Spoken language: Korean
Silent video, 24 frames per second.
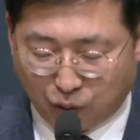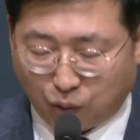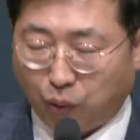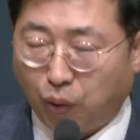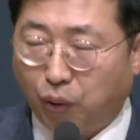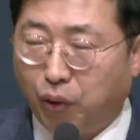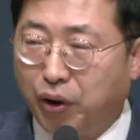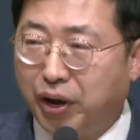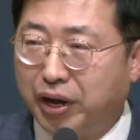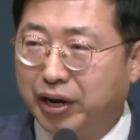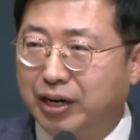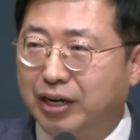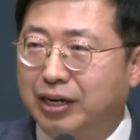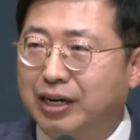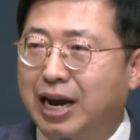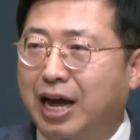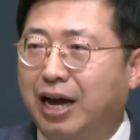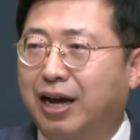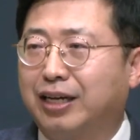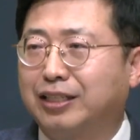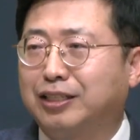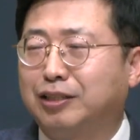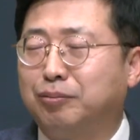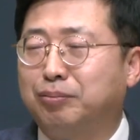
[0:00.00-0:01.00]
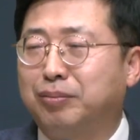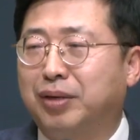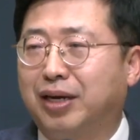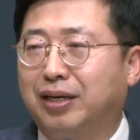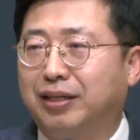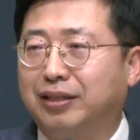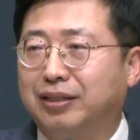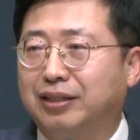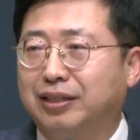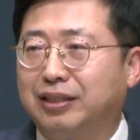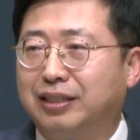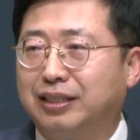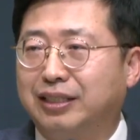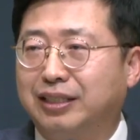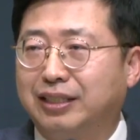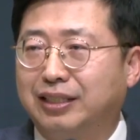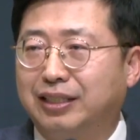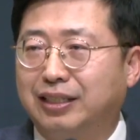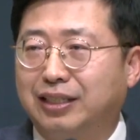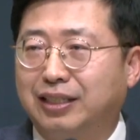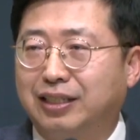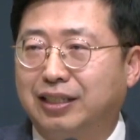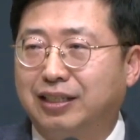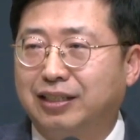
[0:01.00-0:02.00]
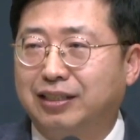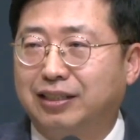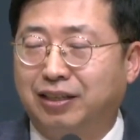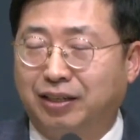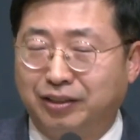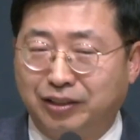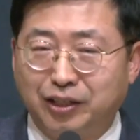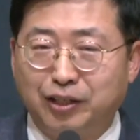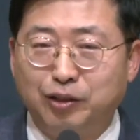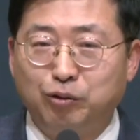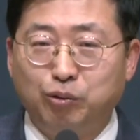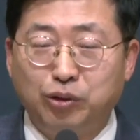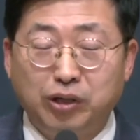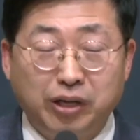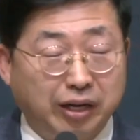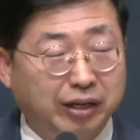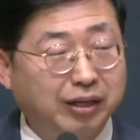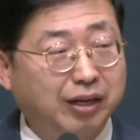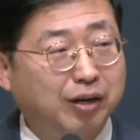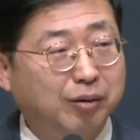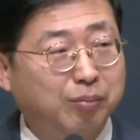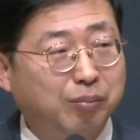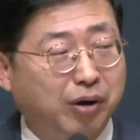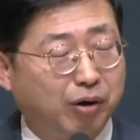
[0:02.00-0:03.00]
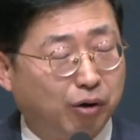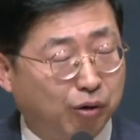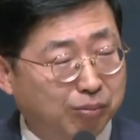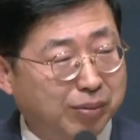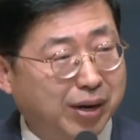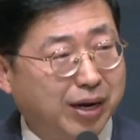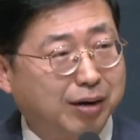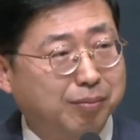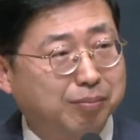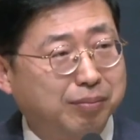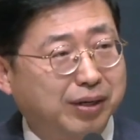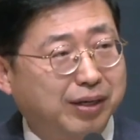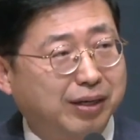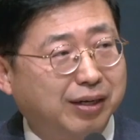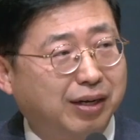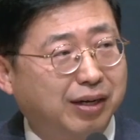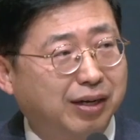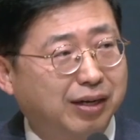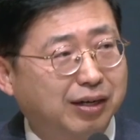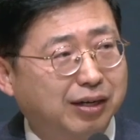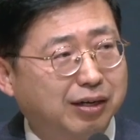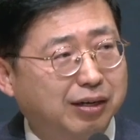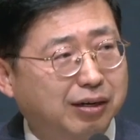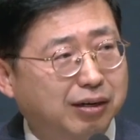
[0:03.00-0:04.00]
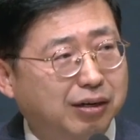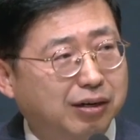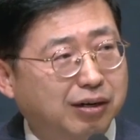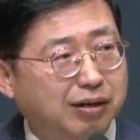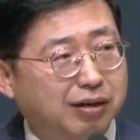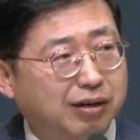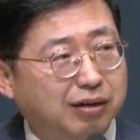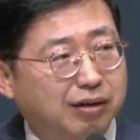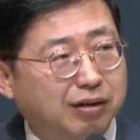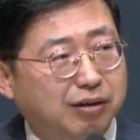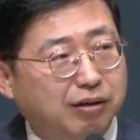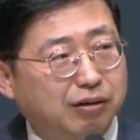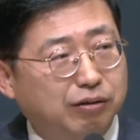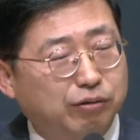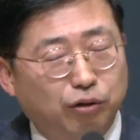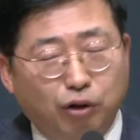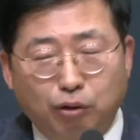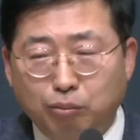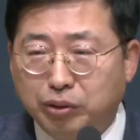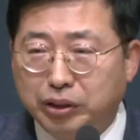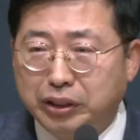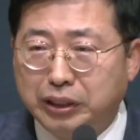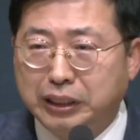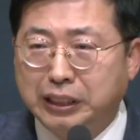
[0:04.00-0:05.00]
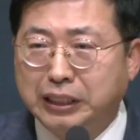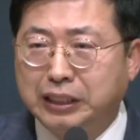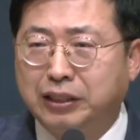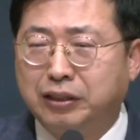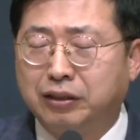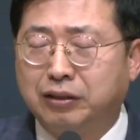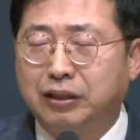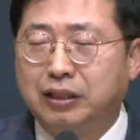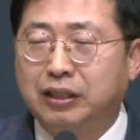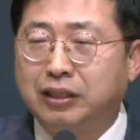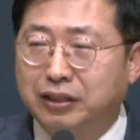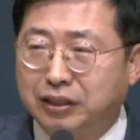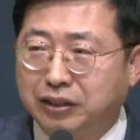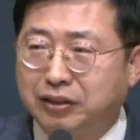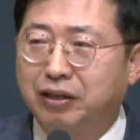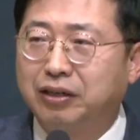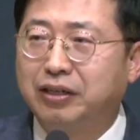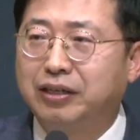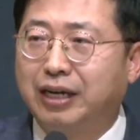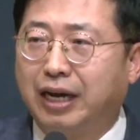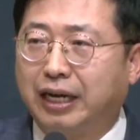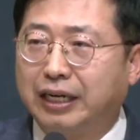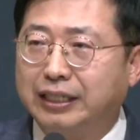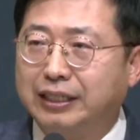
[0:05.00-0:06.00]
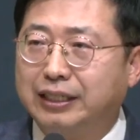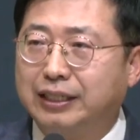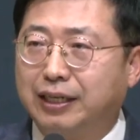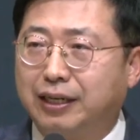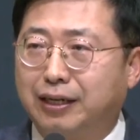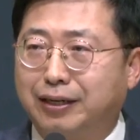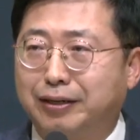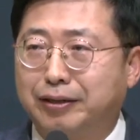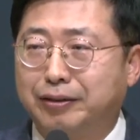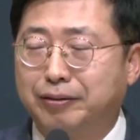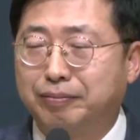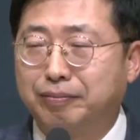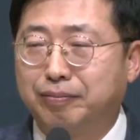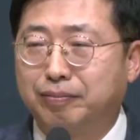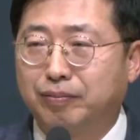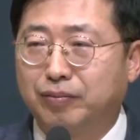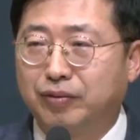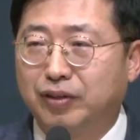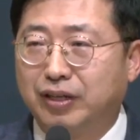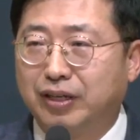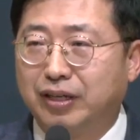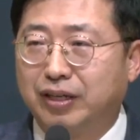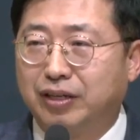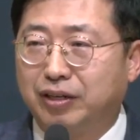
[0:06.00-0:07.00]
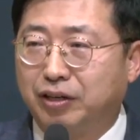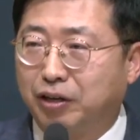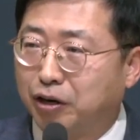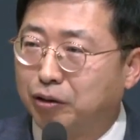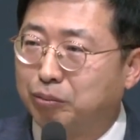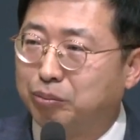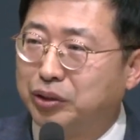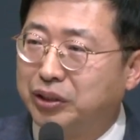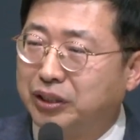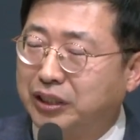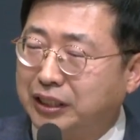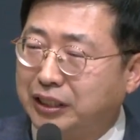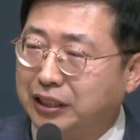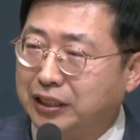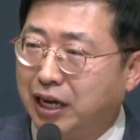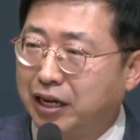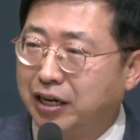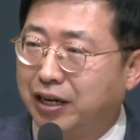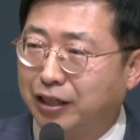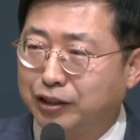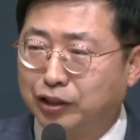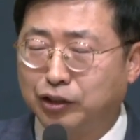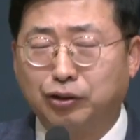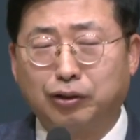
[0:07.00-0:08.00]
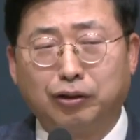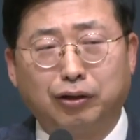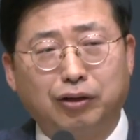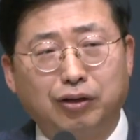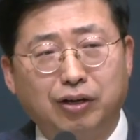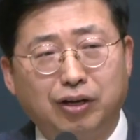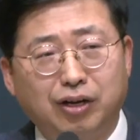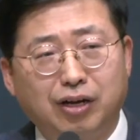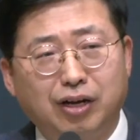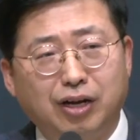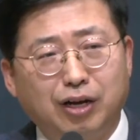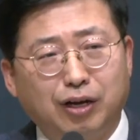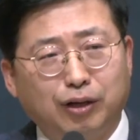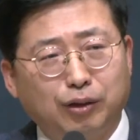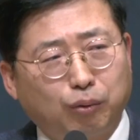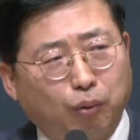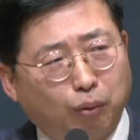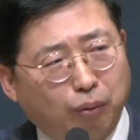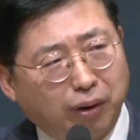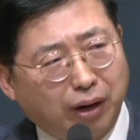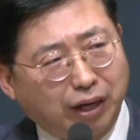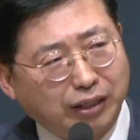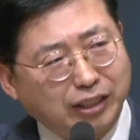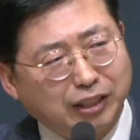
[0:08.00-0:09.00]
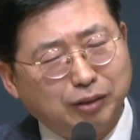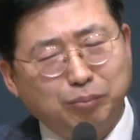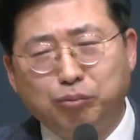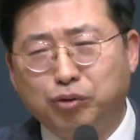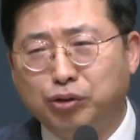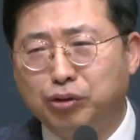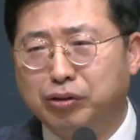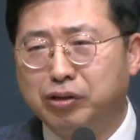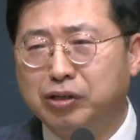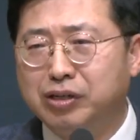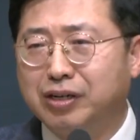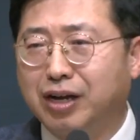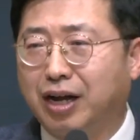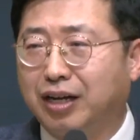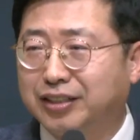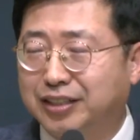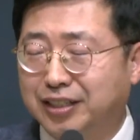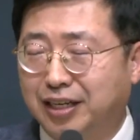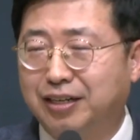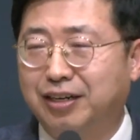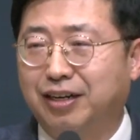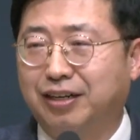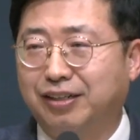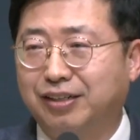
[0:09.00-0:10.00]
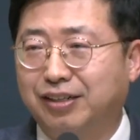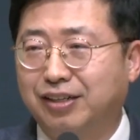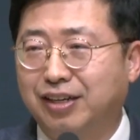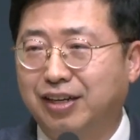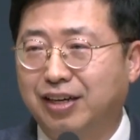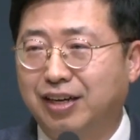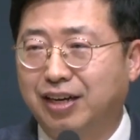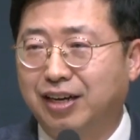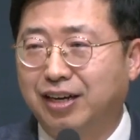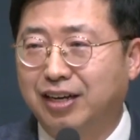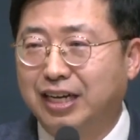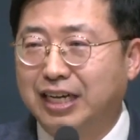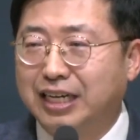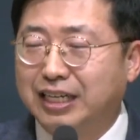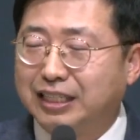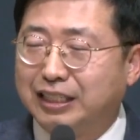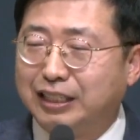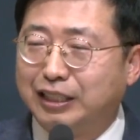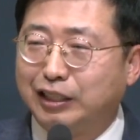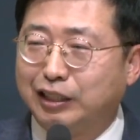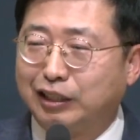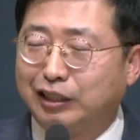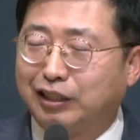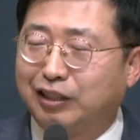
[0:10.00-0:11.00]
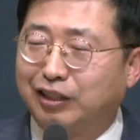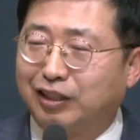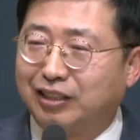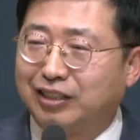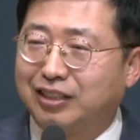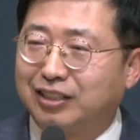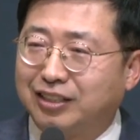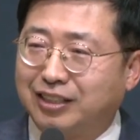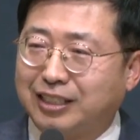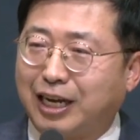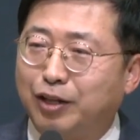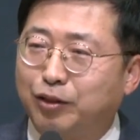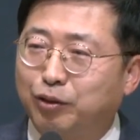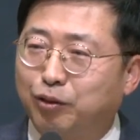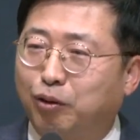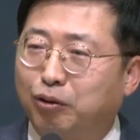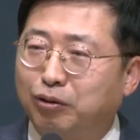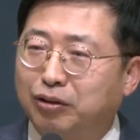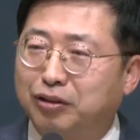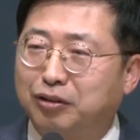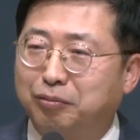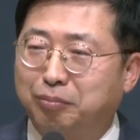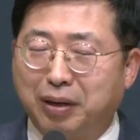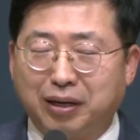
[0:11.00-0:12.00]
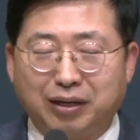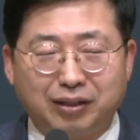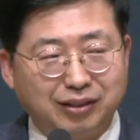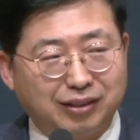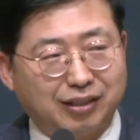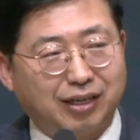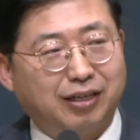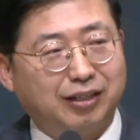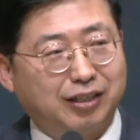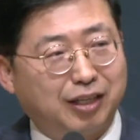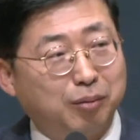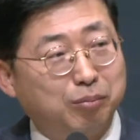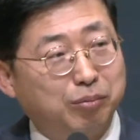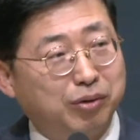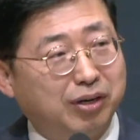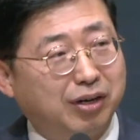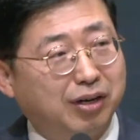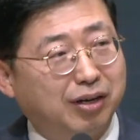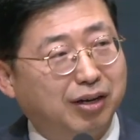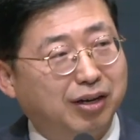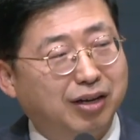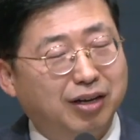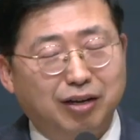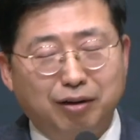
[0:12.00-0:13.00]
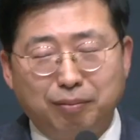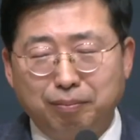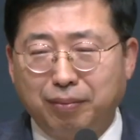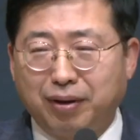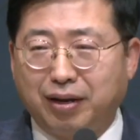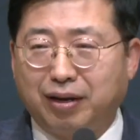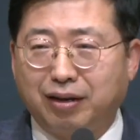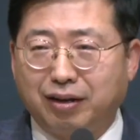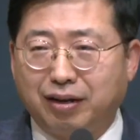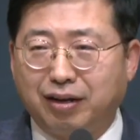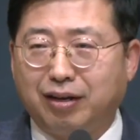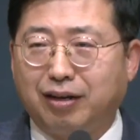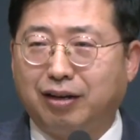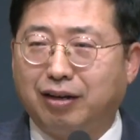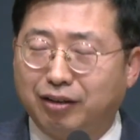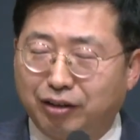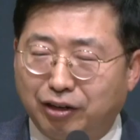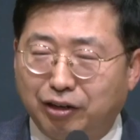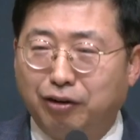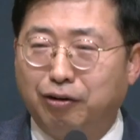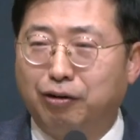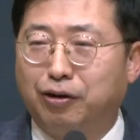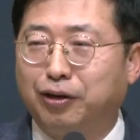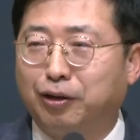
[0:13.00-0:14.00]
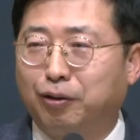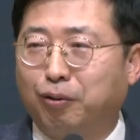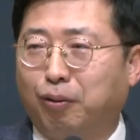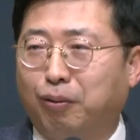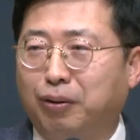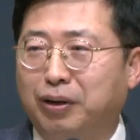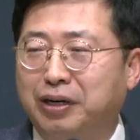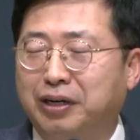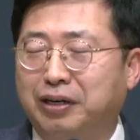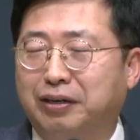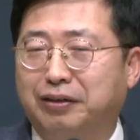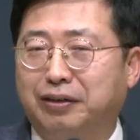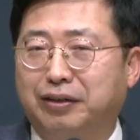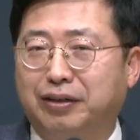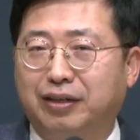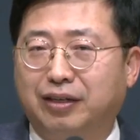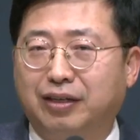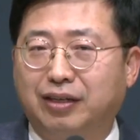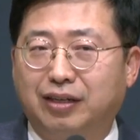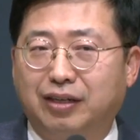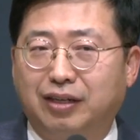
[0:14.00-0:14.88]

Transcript: 교회를 나가지만 여전히 우리에게 뭐라고 말합니까? 너무 이기적, 이기적인 거 아니냐? 여러분 시장에 가서 똑같이 물건을 깎잖아요. 그 잔돈 그 100원짜리 때문에 막 혈기를 올리는 거예요.